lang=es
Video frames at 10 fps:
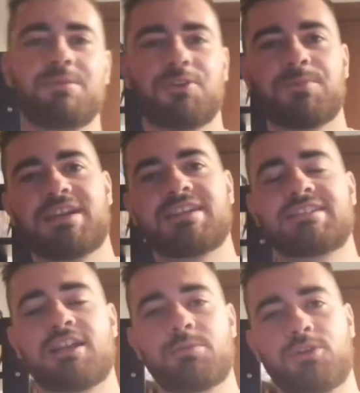Mi nombre
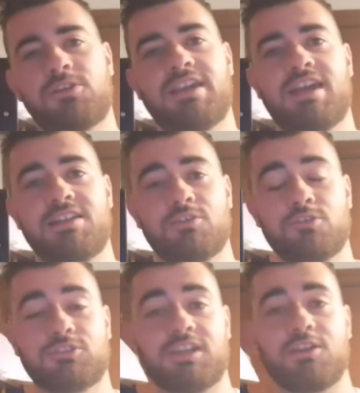es Álvaro Leal y
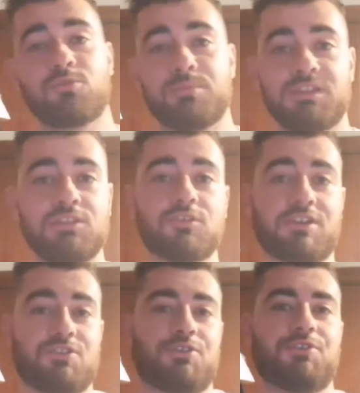hoy os traigo un vídeo
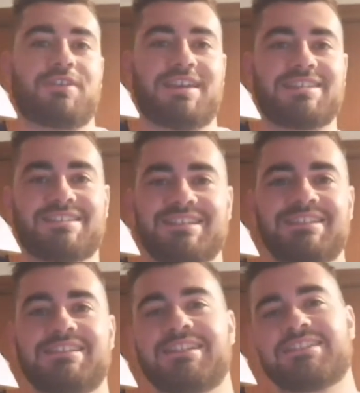que yo creo que es
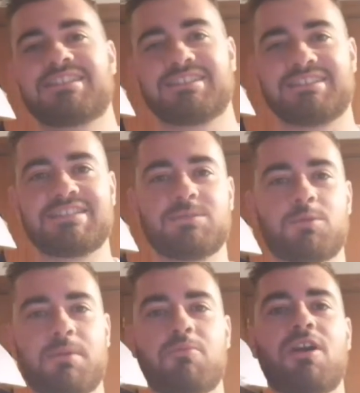
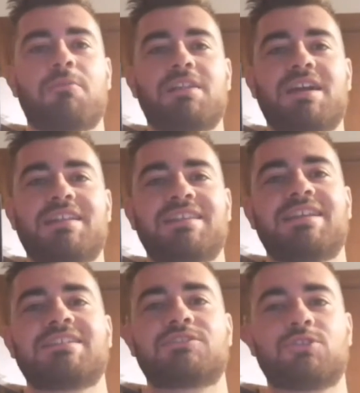interesantísimo. Vamos a hablar de
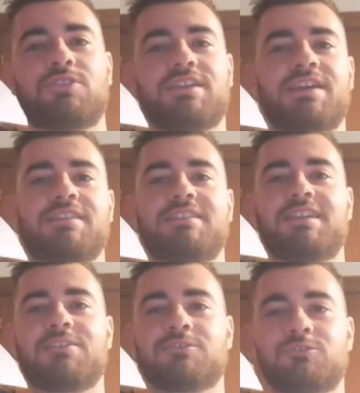la historia
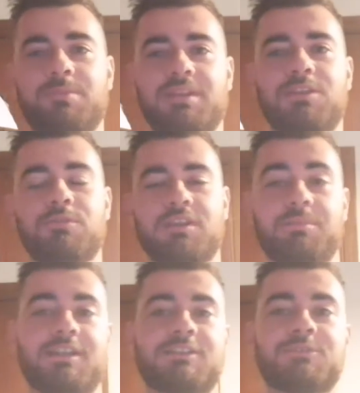de los superhéroes y
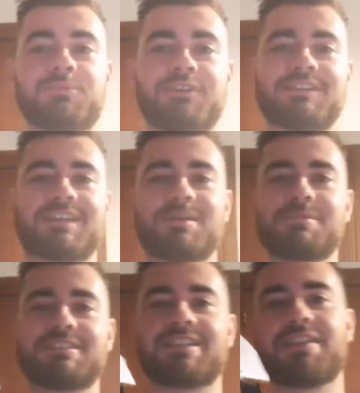para eso pues esta
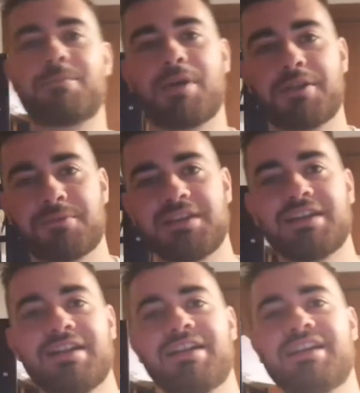camiseta de Marvel
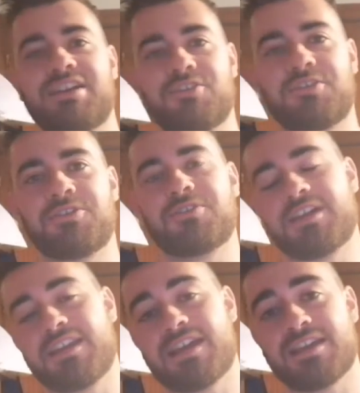que yo creo
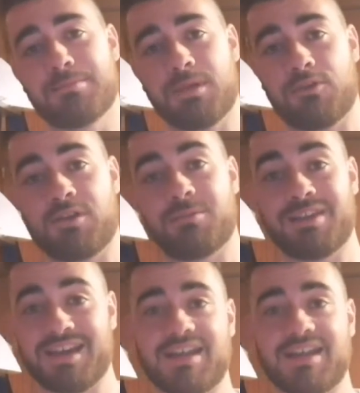que era inmejorable.